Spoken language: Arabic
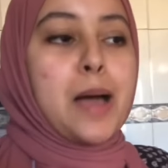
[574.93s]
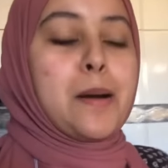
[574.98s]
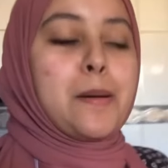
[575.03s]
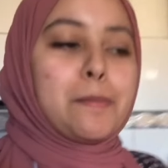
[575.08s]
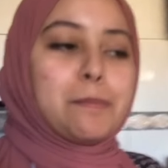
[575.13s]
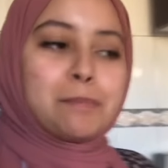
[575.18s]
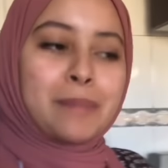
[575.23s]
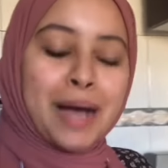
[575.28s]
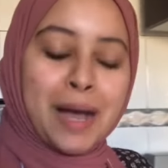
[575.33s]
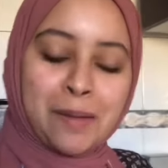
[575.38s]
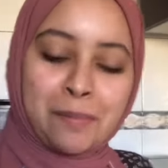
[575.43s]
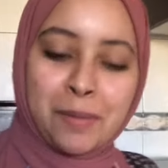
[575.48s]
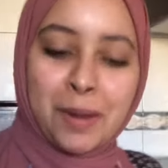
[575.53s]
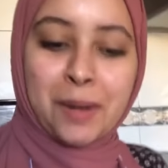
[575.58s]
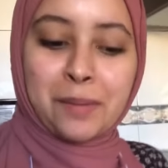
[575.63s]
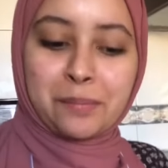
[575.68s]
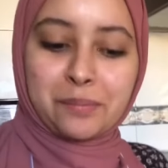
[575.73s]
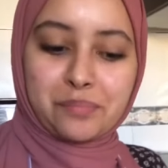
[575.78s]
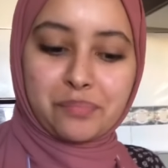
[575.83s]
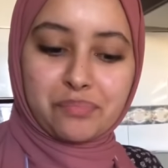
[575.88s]

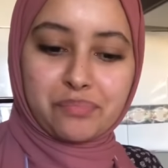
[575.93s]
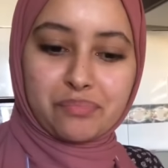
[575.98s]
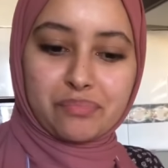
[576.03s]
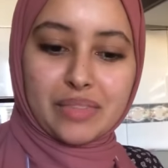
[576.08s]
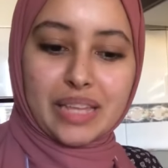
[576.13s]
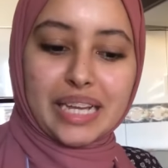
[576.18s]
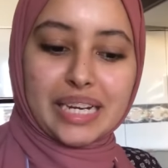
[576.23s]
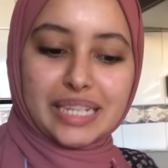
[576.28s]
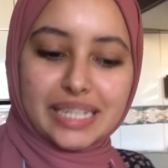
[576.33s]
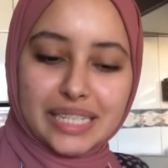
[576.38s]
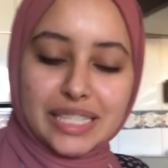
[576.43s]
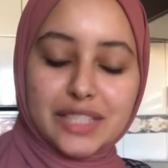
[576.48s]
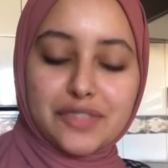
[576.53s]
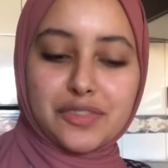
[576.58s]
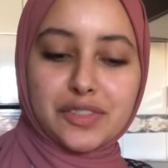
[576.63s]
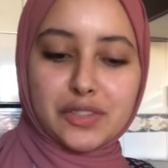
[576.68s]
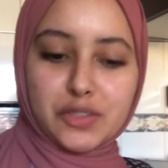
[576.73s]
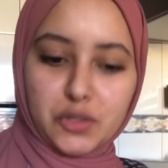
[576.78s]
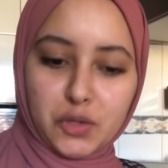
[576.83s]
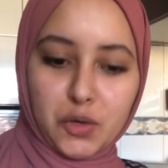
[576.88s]
ماما كنت في
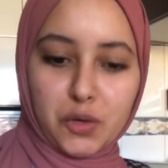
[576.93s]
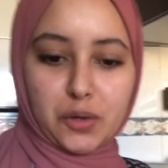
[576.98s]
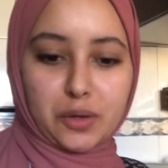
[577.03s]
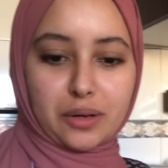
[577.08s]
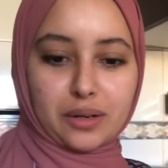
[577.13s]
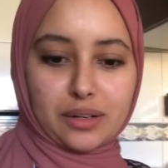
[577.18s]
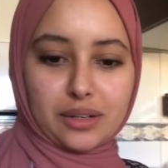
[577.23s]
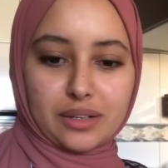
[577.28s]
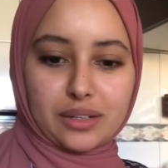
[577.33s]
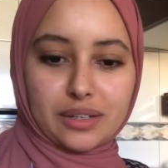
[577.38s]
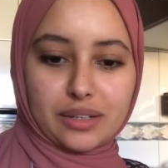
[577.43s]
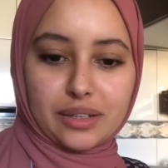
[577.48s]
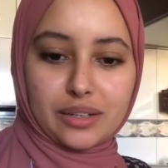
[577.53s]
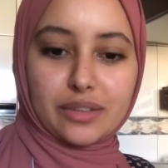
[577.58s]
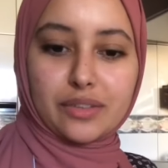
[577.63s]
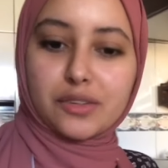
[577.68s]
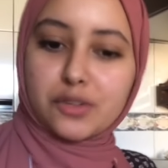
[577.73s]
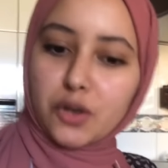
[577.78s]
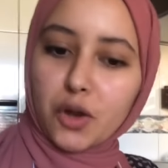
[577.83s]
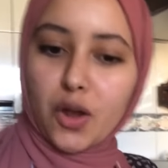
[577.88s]
النور
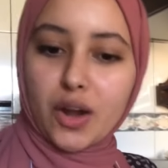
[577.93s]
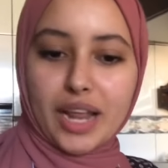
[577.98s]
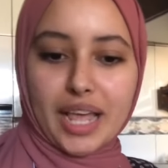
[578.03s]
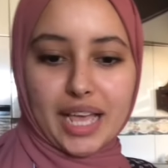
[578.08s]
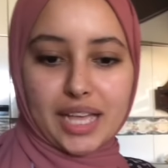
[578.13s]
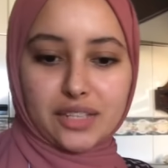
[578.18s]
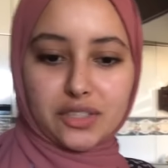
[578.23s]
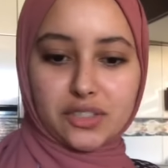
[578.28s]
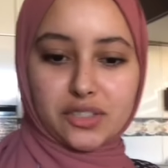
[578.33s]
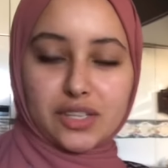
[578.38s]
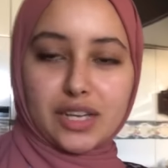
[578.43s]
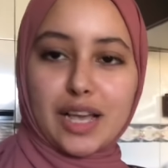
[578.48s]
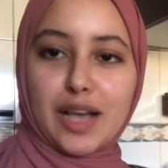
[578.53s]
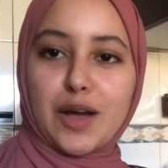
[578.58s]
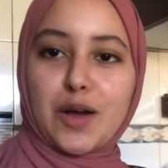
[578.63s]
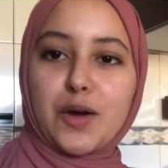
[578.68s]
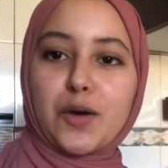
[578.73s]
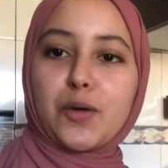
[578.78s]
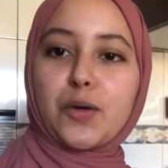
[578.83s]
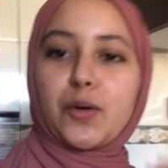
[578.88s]
كوليج
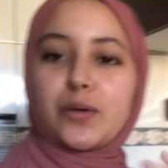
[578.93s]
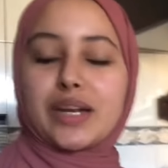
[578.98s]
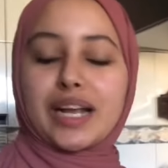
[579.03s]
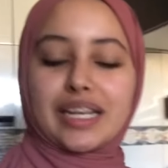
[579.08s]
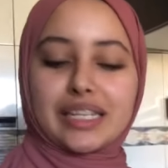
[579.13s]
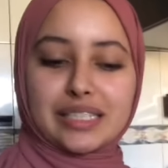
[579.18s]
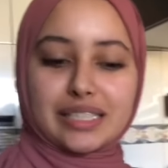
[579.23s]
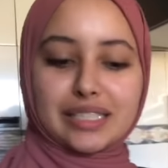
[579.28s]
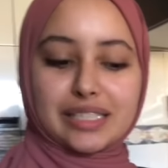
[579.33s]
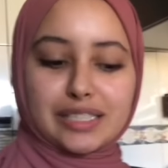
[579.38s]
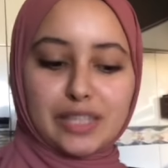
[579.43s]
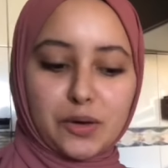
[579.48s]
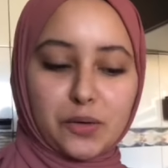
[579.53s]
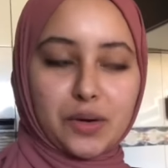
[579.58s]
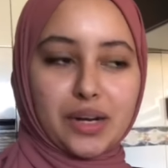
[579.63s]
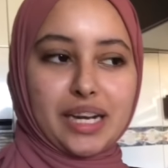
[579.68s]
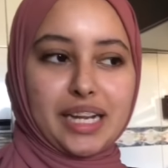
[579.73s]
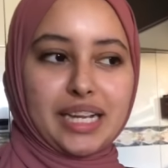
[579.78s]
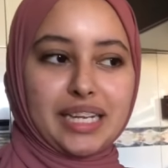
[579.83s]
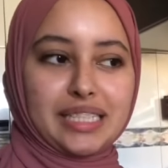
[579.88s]
وكانت الدور
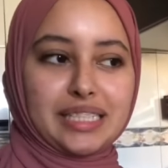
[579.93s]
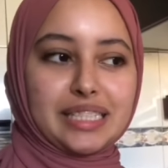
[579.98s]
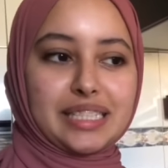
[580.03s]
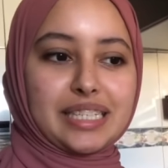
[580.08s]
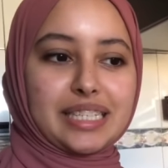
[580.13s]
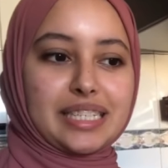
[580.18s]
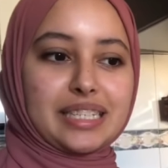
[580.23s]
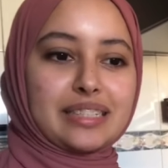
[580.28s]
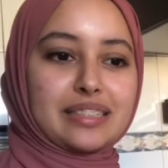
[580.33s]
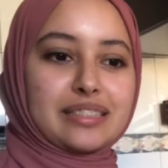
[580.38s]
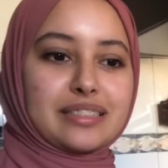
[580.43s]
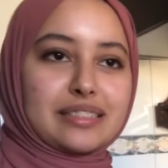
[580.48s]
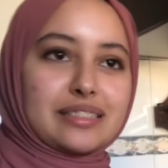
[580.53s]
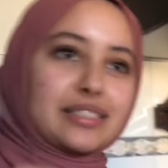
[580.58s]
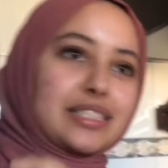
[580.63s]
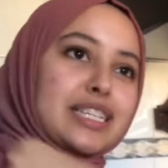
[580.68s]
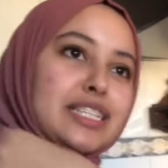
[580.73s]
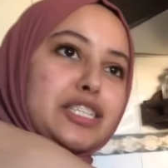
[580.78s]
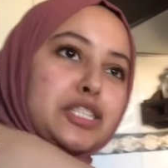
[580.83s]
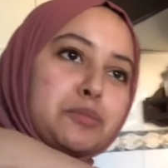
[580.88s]
اللي عندي
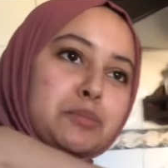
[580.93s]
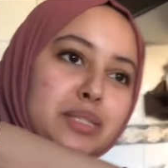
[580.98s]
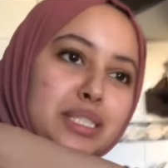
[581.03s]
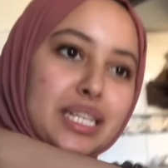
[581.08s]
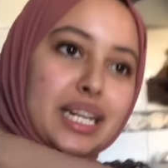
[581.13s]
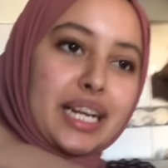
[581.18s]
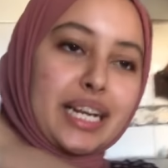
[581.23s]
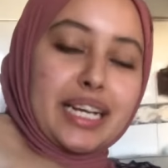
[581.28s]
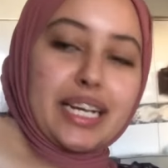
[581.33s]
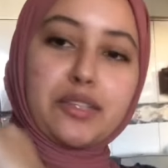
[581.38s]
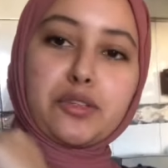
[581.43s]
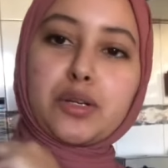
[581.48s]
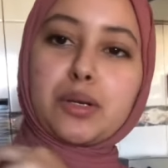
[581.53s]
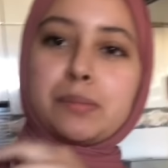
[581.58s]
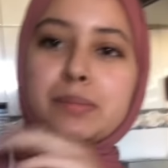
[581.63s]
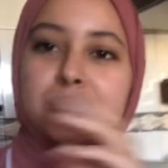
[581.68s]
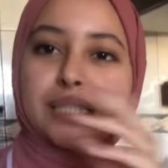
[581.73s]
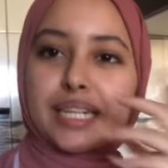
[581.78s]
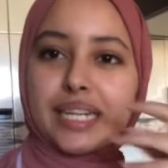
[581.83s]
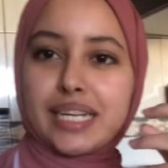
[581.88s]
ديال شي مسرحيه دوك
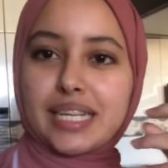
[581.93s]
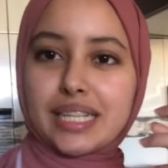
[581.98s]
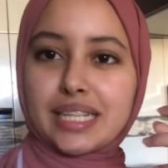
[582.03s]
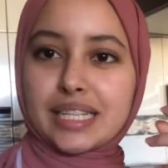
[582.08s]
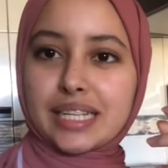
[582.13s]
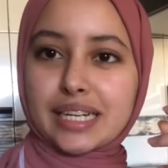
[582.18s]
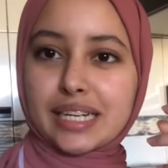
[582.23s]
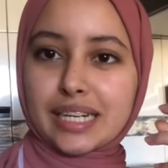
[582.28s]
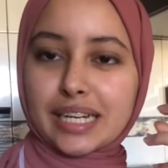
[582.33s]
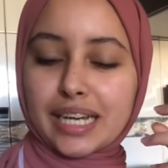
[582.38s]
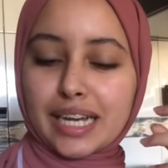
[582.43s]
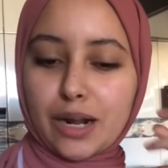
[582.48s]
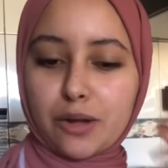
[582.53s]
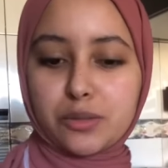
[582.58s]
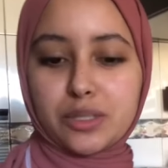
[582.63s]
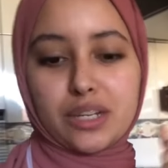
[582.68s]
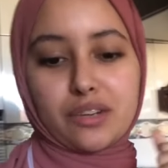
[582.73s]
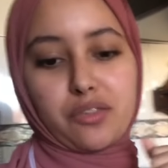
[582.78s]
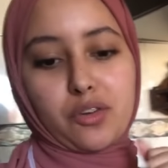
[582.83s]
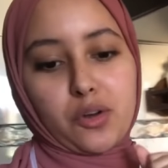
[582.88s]
المسرحيه اللي كنقراو نقراو
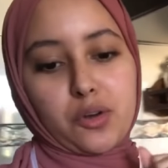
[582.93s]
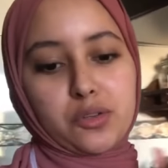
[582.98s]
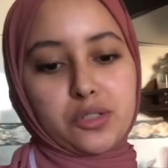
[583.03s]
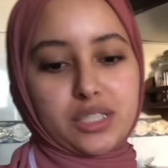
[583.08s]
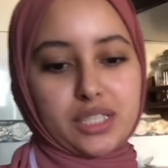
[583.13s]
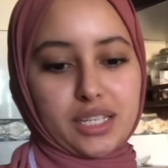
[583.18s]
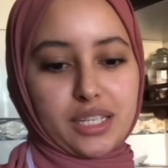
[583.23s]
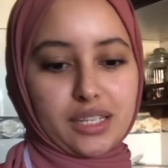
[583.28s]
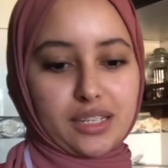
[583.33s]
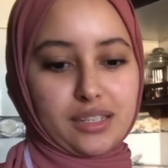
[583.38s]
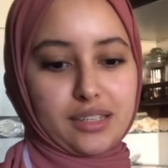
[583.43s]
ديال الفرونسي